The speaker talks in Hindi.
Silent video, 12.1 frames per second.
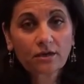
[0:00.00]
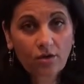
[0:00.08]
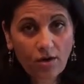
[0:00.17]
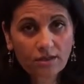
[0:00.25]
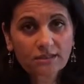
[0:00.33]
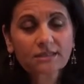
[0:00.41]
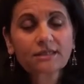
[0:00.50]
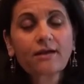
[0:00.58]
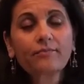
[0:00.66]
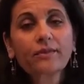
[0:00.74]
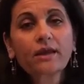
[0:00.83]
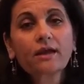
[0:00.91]
लॉस
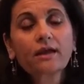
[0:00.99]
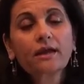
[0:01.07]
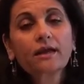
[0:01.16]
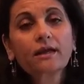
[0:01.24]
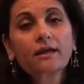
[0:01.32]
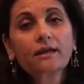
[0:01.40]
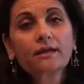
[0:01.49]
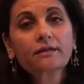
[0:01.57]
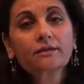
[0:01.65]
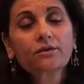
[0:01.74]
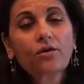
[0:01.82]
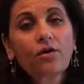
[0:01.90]

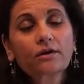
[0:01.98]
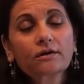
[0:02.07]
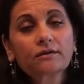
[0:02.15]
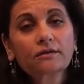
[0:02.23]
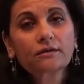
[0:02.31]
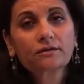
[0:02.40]
एंड और